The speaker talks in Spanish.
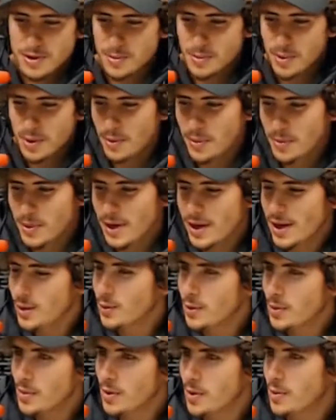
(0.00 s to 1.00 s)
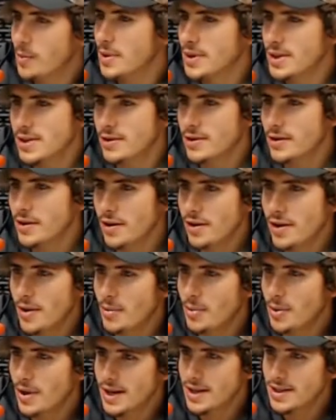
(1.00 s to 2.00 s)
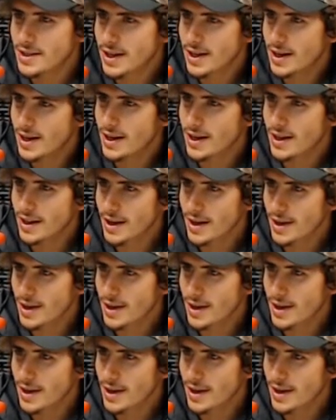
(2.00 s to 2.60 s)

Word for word: siempre con Miguel estuvimos convencidos de que lo iba a poder hacer,